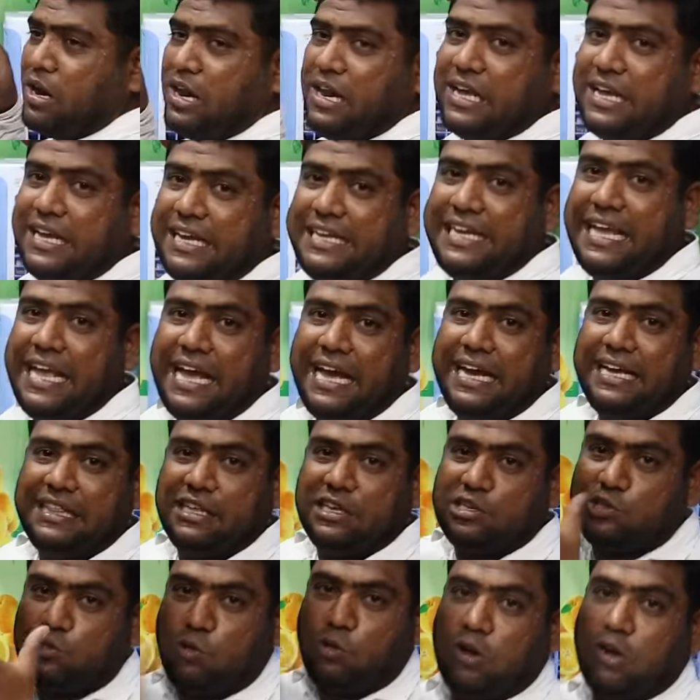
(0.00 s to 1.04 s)
மாடலுங்க ஏன்
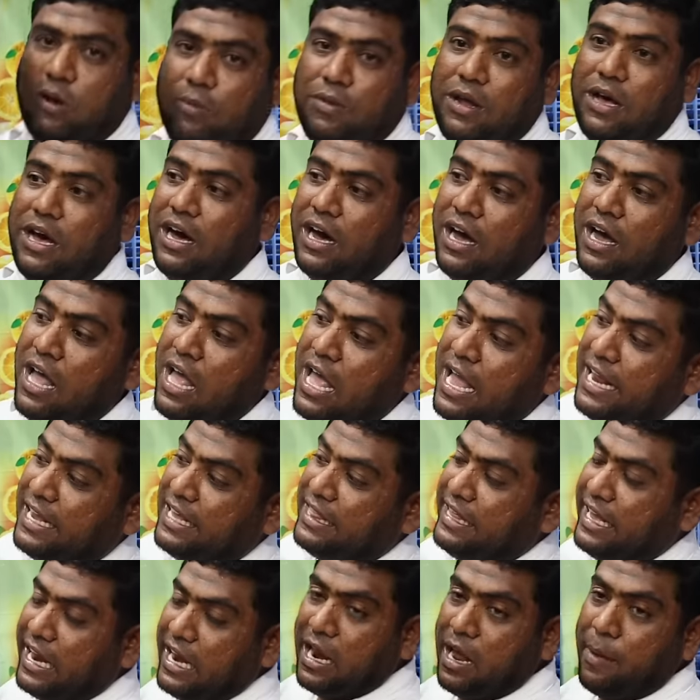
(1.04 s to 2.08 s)
இதை சொல்றோம்னா
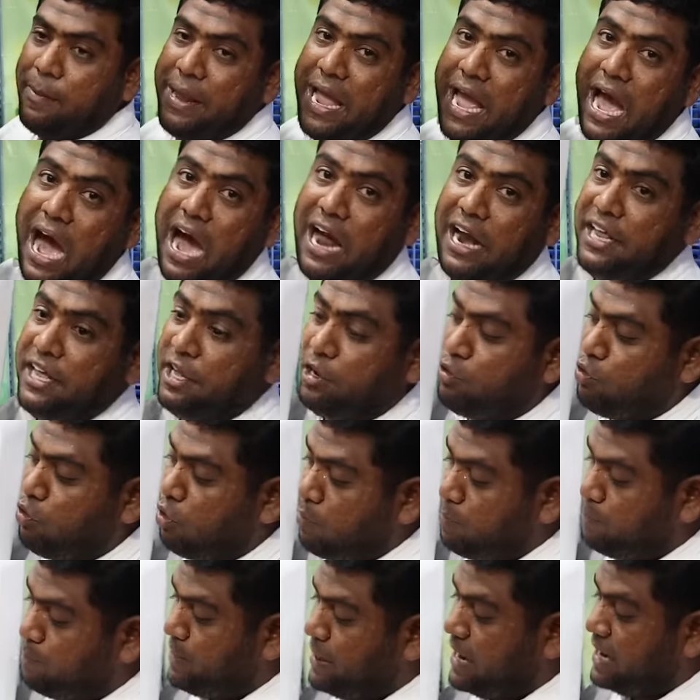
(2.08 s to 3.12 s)
இது எல்லாமே ஹனி
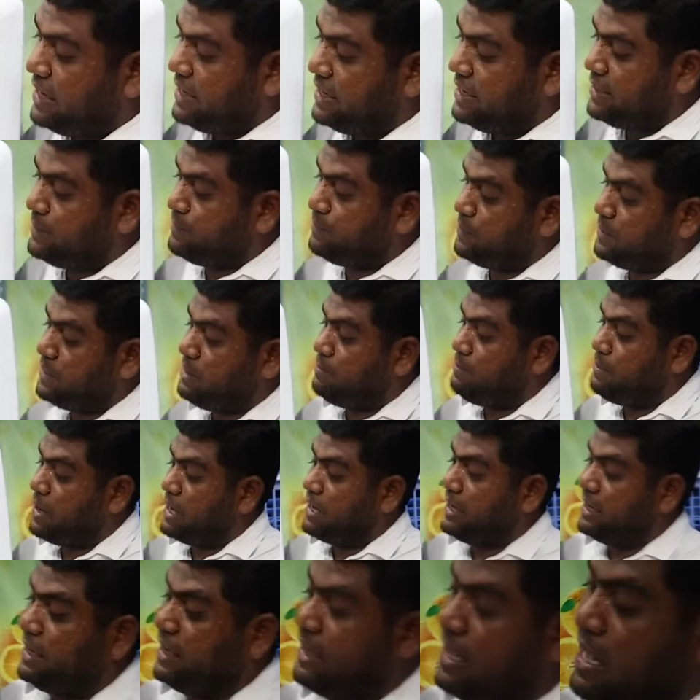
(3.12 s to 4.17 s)
கோம் பேடுங்க இந்த
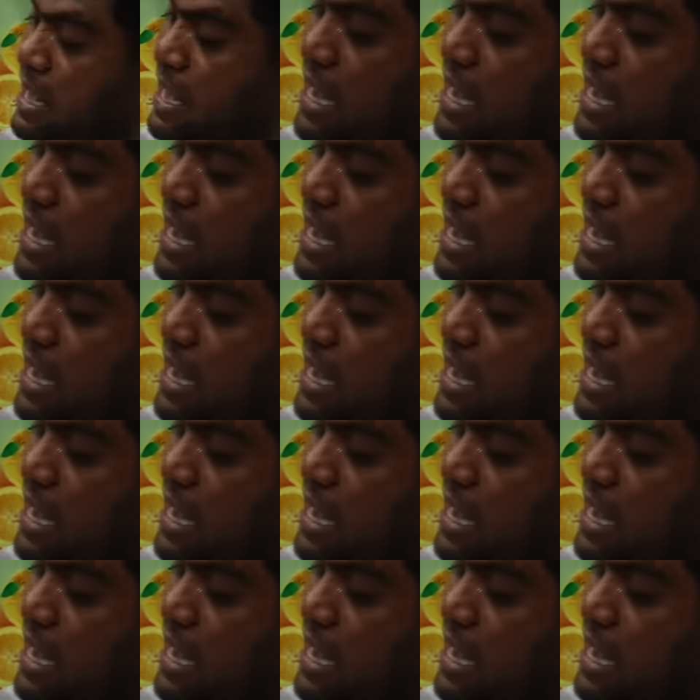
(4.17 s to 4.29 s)
பாருங்க